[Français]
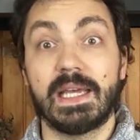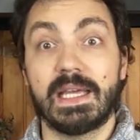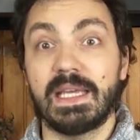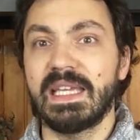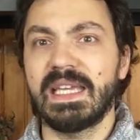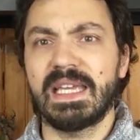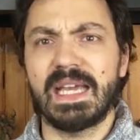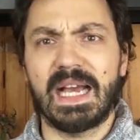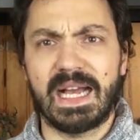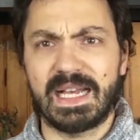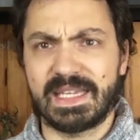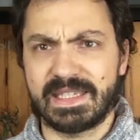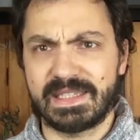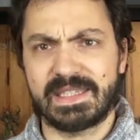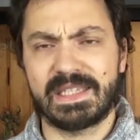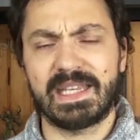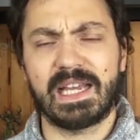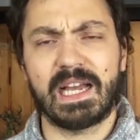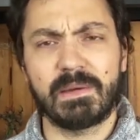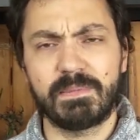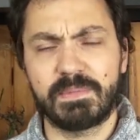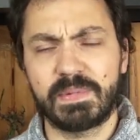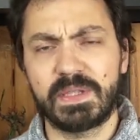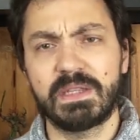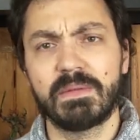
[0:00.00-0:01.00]
Et assez
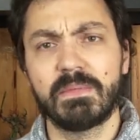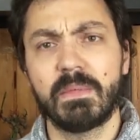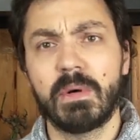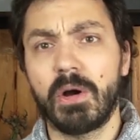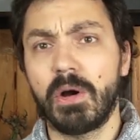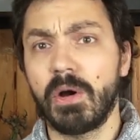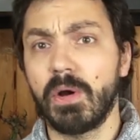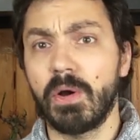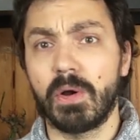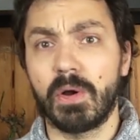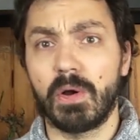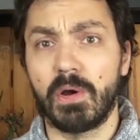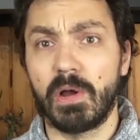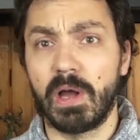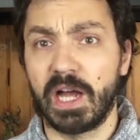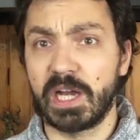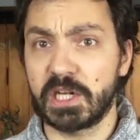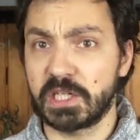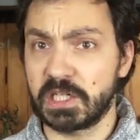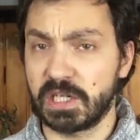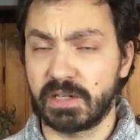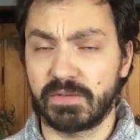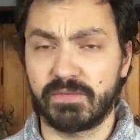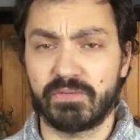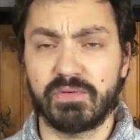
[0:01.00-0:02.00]
rapidement, euh, à
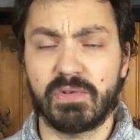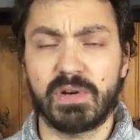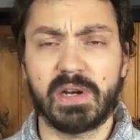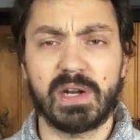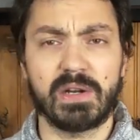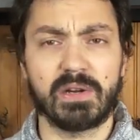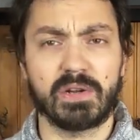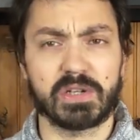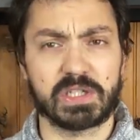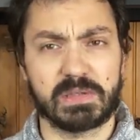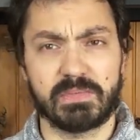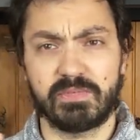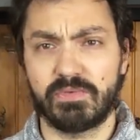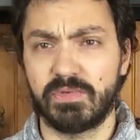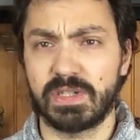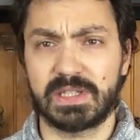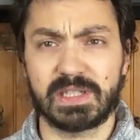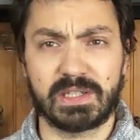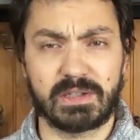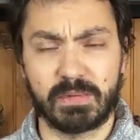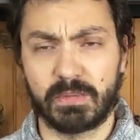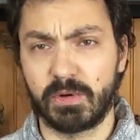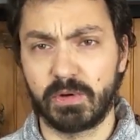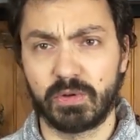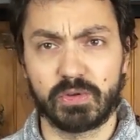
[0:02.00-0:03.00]
chaque fois, alors j'ai plus
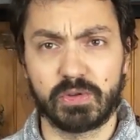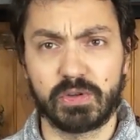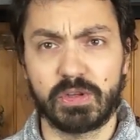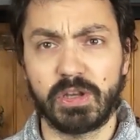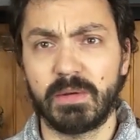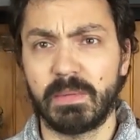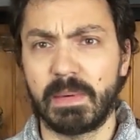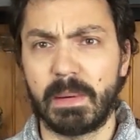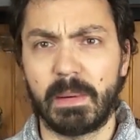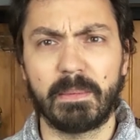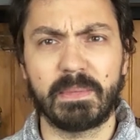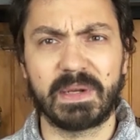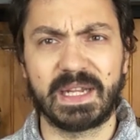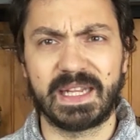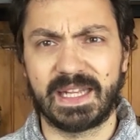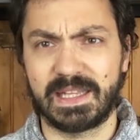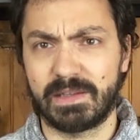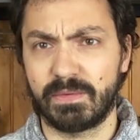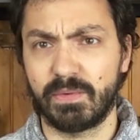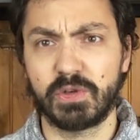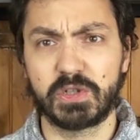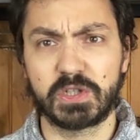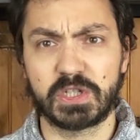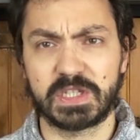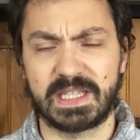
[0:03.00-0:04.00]
exactement le temps, mais la
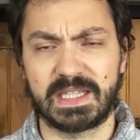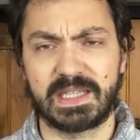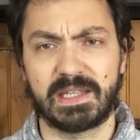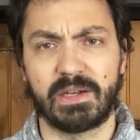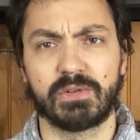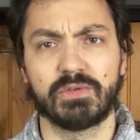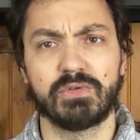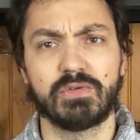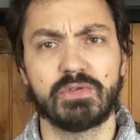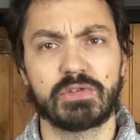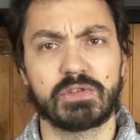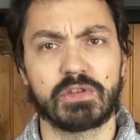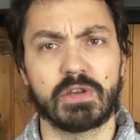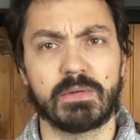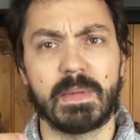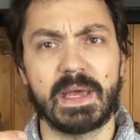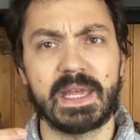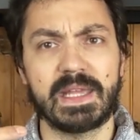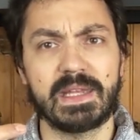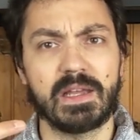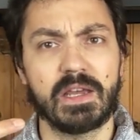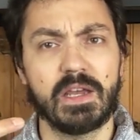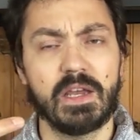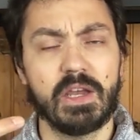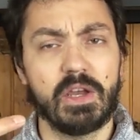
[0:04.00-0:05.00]
Nightwatch c'était en une
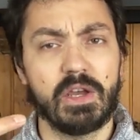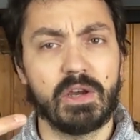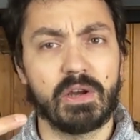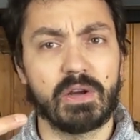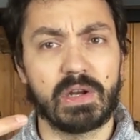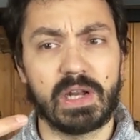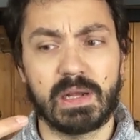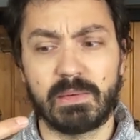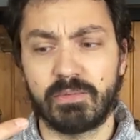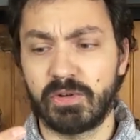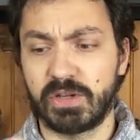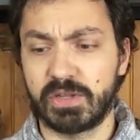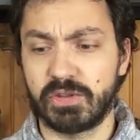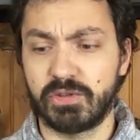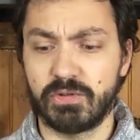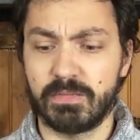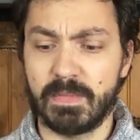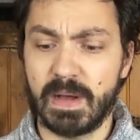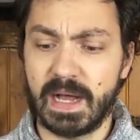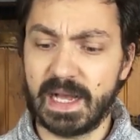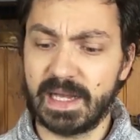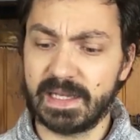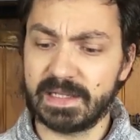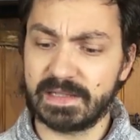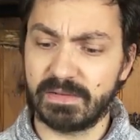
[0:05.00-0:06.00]
semaine, la boîte de
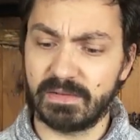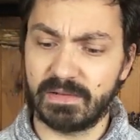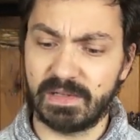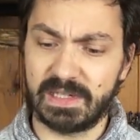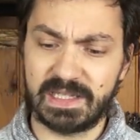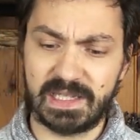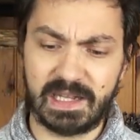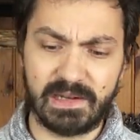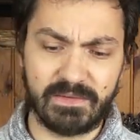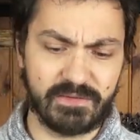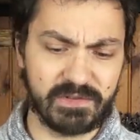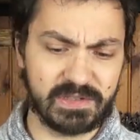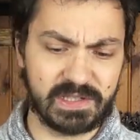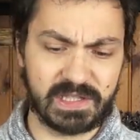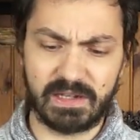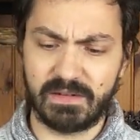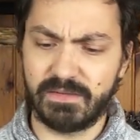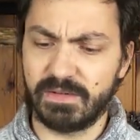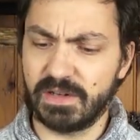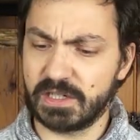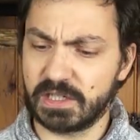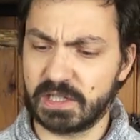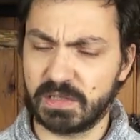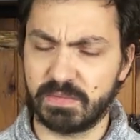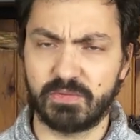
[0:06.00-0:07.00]
base, les elfes
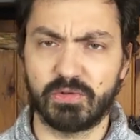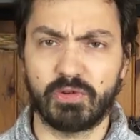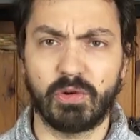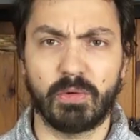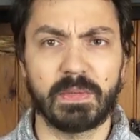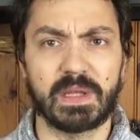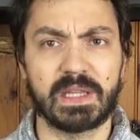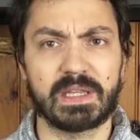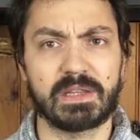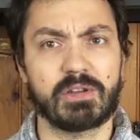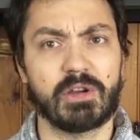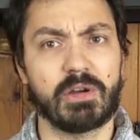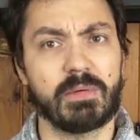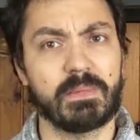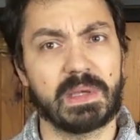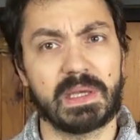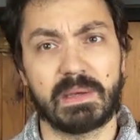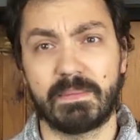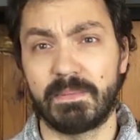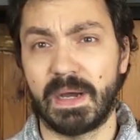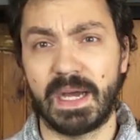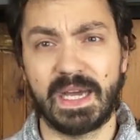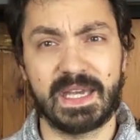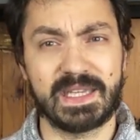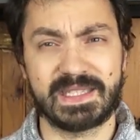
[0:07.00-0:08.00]
sylvains je sais plus combien de temps,
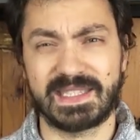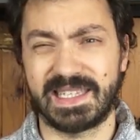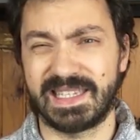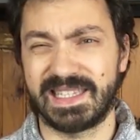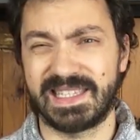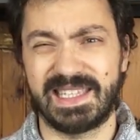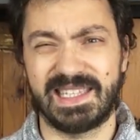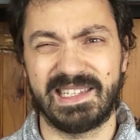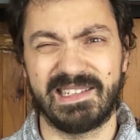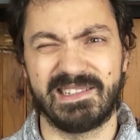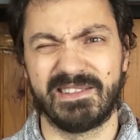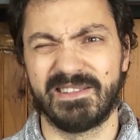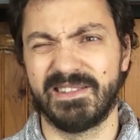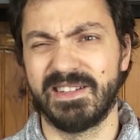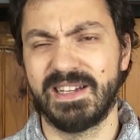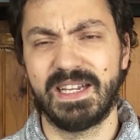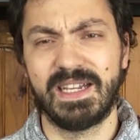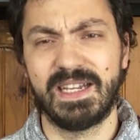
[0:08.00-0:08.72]
mais pareil ça a été